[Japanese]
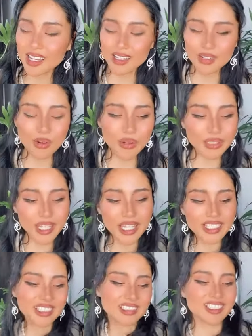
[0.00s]
こう精
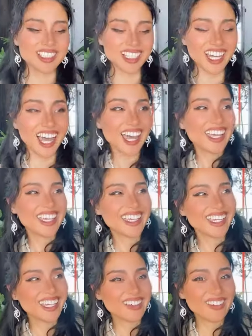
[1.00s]
神の世界
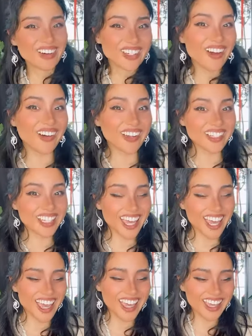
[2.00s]
を呼ん
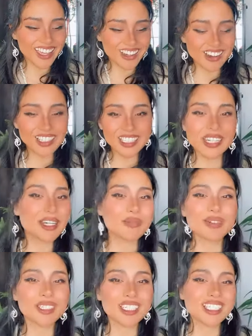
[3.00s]
でこう
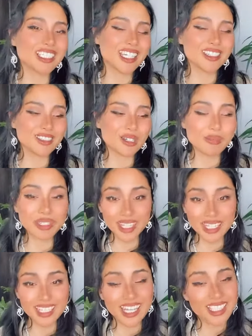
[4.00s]
セレモニーしてるのを見て
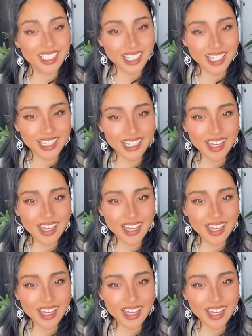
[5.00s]
きたし